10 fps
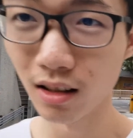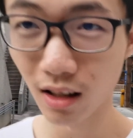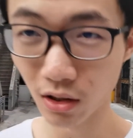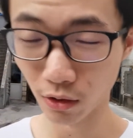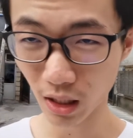
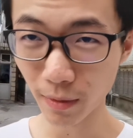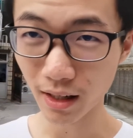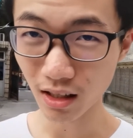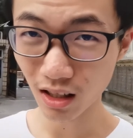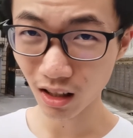要首先
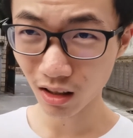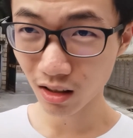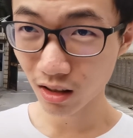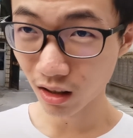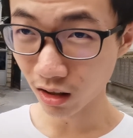把这些
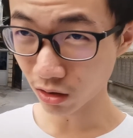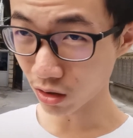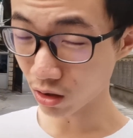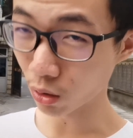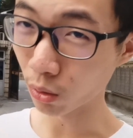呃就
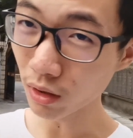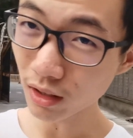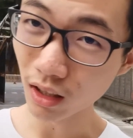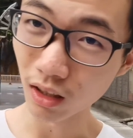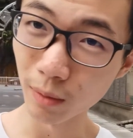是总论
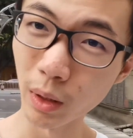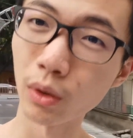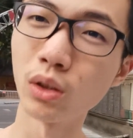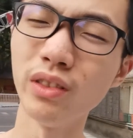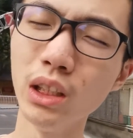点和每
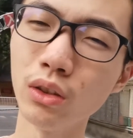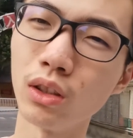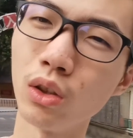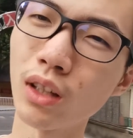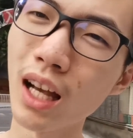段分论
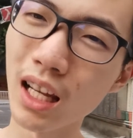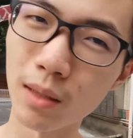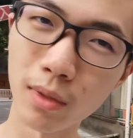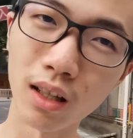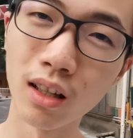点都看
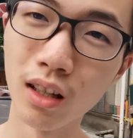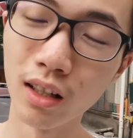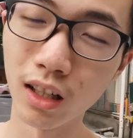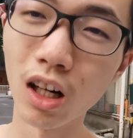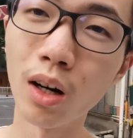一遍，
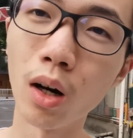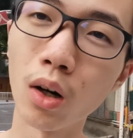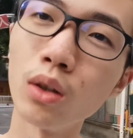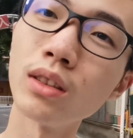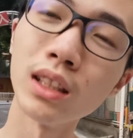然
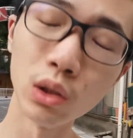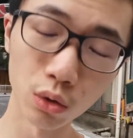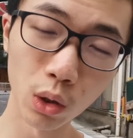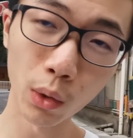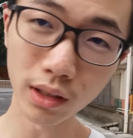后提
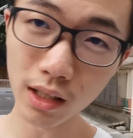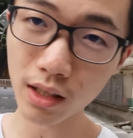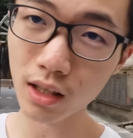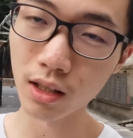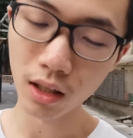取一些关键
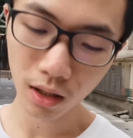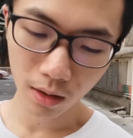词。